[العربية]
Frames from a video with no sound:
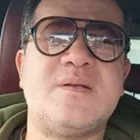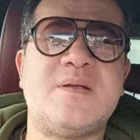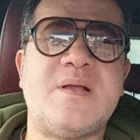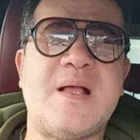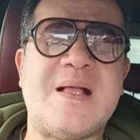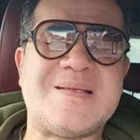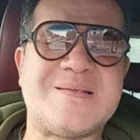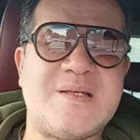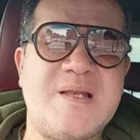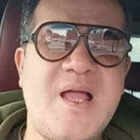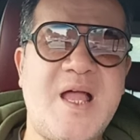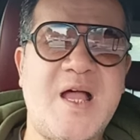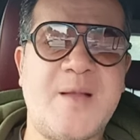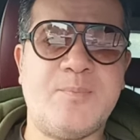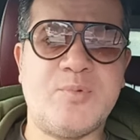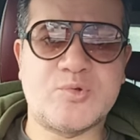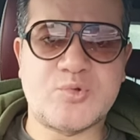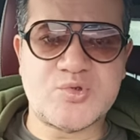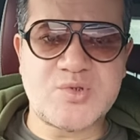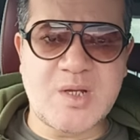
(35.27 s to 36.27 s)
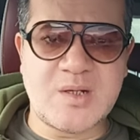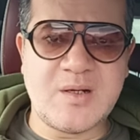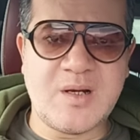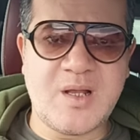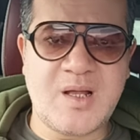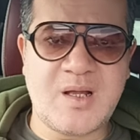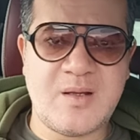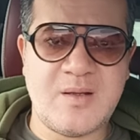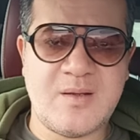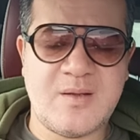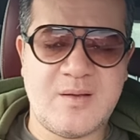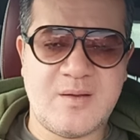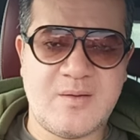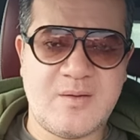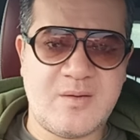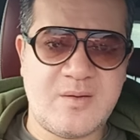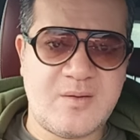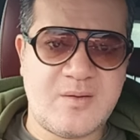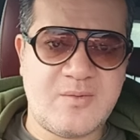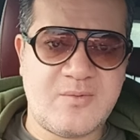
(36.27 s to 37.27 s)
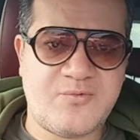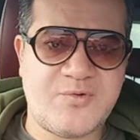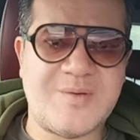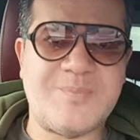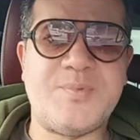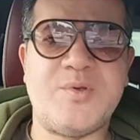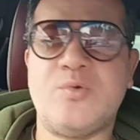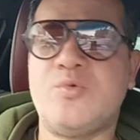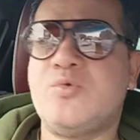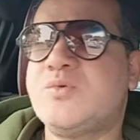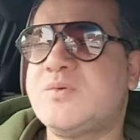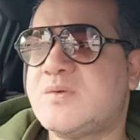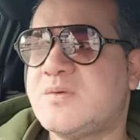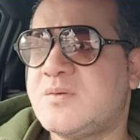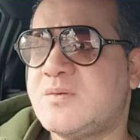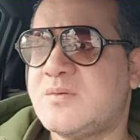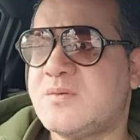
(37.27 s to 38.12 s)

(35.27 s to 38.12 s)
اسلحه بتصنع في البيوت